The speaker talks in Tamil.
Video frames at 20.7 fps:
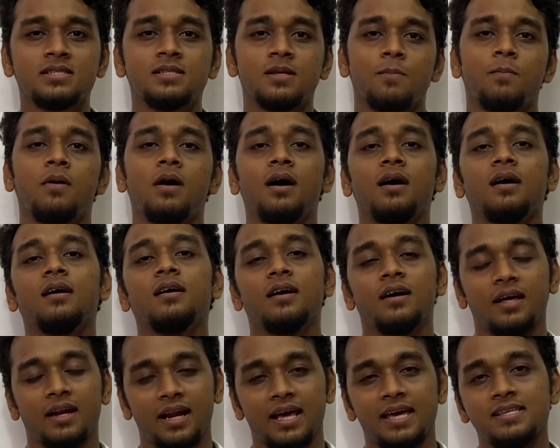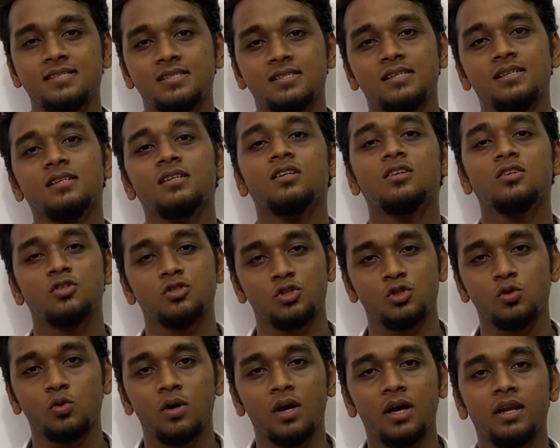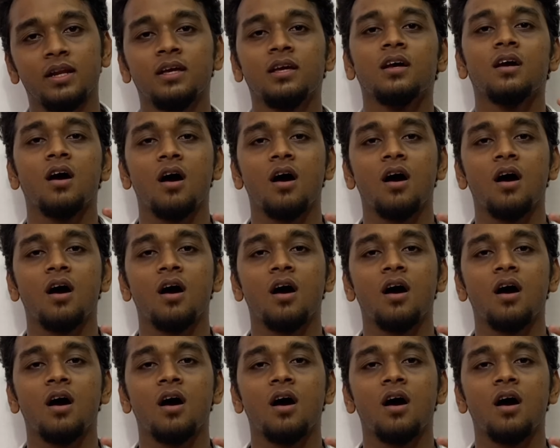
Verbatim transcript: ஸ்டெப்பாக ரைஸு சுகரு